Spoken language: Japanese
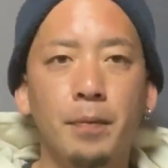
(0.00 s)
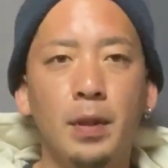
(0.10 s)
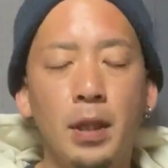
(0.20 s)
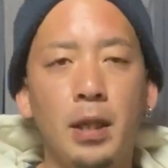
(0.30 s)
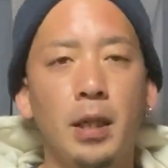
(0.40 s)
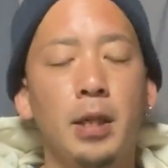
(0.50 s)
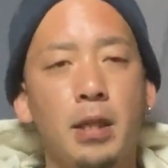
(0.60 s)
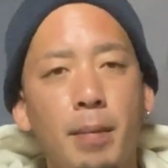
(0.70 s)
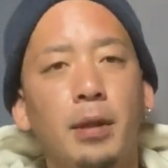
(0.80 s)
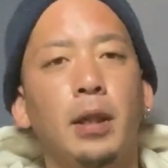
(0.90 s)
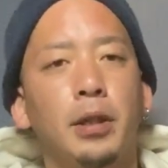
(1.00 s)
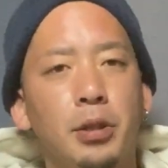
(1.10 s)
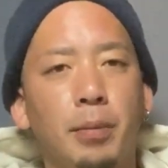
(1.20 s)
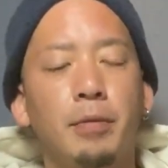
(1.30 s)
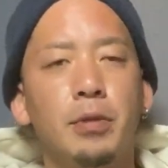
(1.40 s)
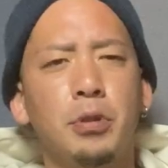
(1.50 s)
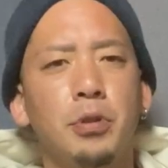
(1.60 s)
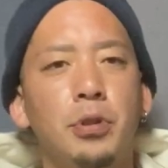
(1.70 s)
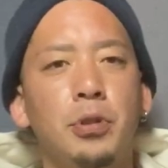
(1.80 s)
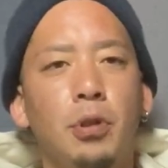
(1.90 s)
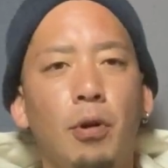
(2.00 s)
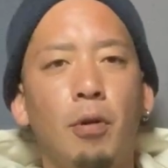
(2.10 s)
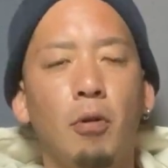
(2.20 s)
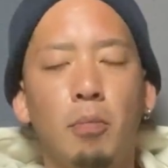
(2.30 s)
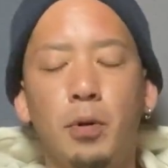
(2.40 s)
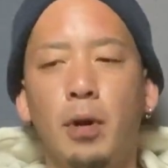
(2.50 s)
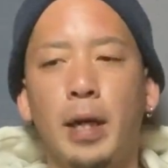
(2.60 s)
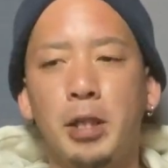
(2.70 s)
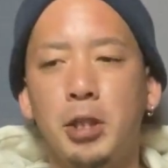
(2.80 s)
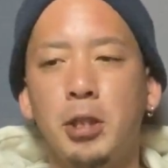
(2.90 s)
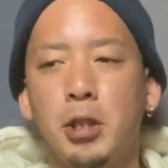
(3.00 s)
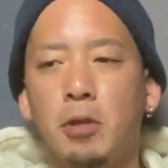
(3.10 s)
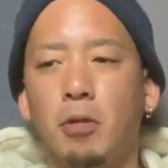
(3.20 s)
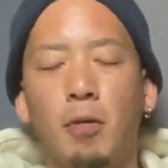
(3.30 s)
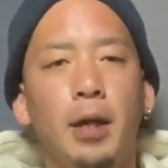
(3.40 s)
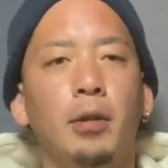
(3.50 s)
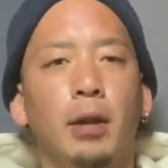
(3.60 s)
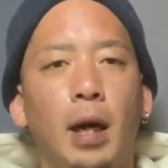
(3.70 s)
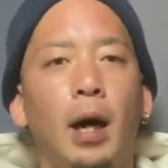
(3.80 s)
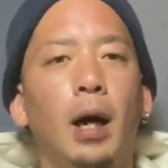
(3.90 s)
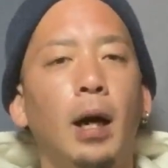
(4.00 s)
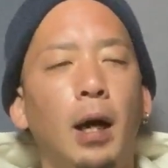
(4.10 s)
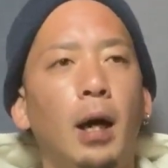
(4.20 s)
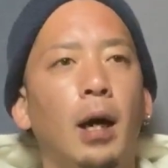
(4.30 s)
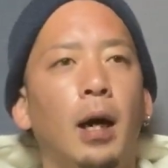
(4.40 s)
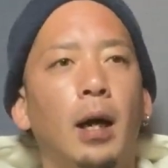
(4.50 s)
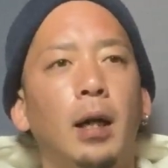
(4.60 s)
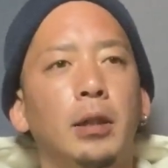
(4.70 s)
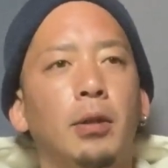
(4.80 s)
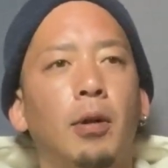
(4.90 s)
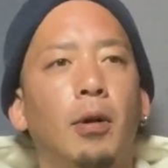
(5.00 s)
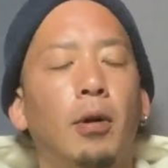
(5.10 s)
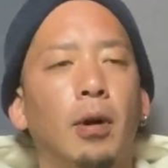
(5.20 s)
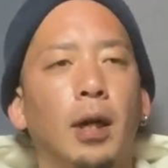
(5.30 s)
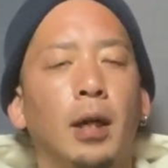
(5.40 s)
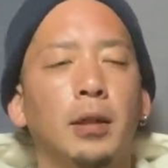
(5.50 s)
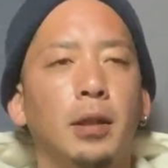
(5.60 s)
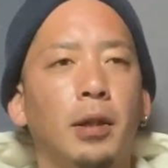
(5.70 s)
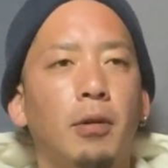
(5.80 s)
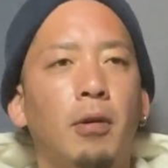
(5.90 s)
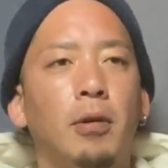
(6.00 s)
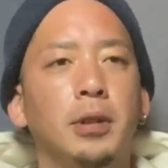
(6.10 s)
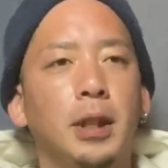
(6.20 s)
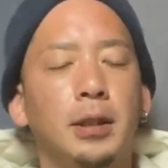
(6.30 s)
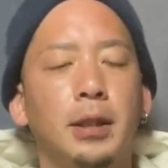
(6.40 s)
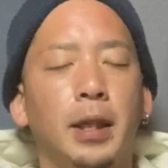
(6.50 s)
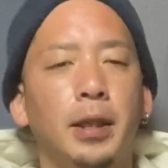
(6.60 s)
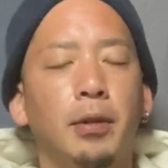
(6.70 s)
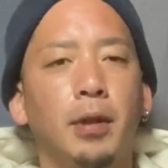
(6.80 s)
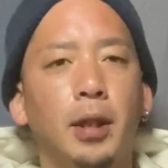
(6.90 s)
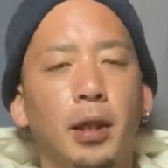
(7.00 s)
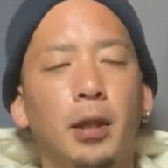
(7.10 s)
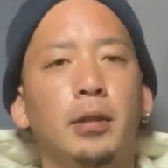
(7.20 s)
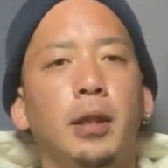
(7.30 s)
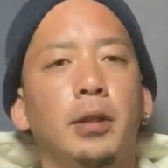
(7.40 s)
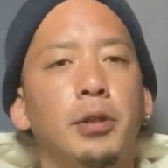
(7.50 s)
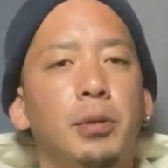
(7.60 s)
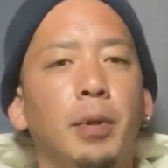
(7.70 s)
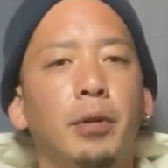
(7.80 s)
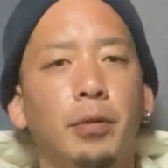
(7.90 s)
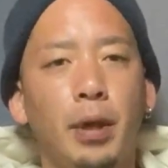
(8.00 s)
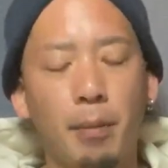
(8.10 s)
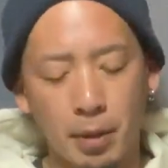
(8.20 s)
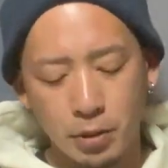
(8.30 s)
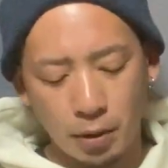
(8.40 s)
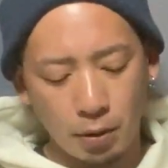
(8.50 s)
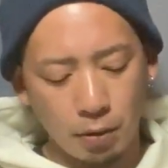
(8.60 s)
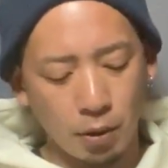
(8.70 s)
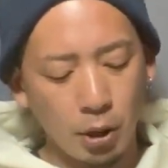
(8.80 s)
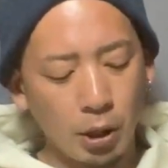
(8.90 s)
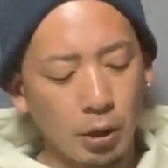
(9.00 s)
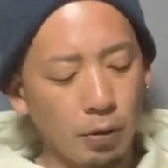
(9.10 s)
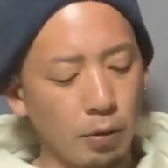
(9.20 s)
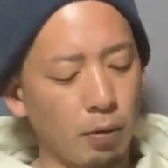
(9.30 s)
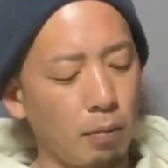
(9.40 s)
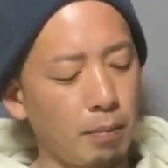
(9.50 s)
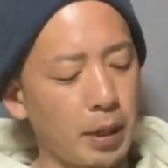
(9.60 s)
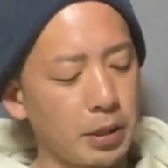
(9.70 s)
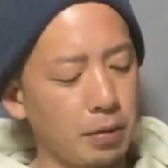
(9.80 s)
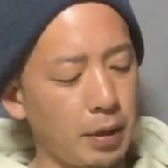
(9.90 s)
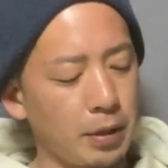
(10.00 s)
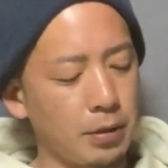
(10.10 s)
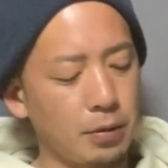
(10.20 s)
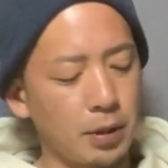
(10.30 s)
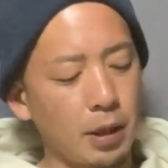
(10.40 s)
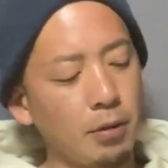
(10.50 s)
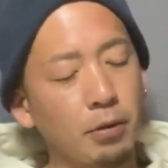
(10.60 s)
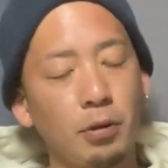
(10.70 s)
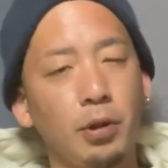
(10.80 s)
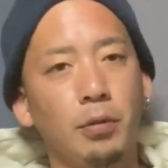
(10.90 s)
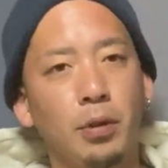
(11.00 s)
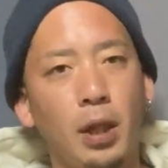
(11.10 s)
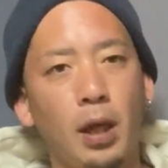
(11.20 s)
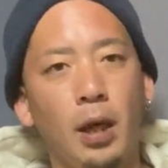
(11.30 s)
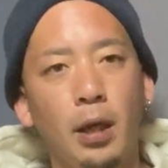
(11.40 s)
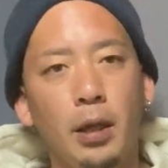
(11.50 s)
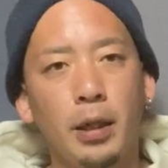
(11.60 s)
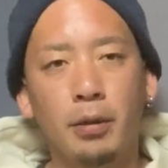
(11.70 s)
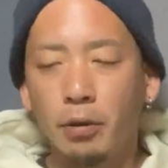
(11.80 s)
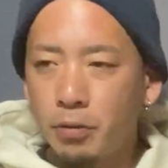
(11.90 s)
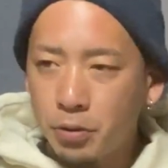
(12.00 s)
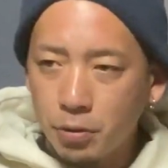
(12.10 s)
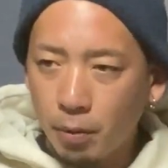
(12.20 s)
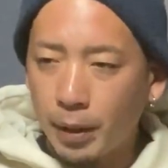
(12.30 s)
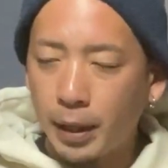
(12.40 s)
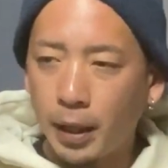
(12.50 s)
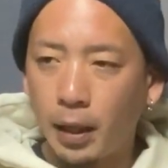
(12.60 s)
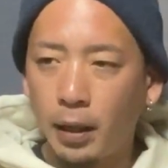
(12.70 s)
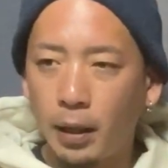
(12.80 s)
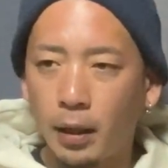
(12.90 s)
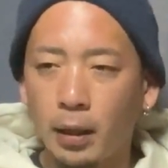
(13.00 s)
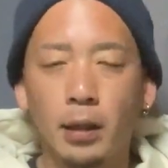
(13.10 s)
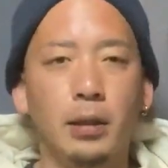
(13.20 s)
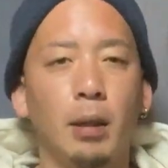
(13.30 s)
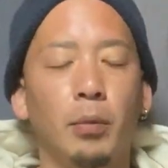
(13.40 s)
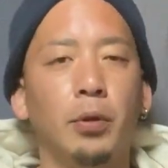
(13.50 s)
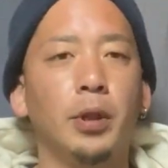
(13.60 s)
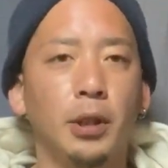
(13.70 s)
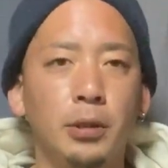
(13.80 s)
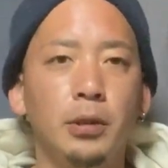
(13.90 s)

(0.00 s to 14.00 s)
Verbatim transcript: に、え狭くなってしまうでそうすると GoPro らしいこのワイドなあえっと画角での撮影っていうのができなくなってしまうので、まあ、それをこのコンバージョンレンズをつけることによって140度まで画角が戻ってくる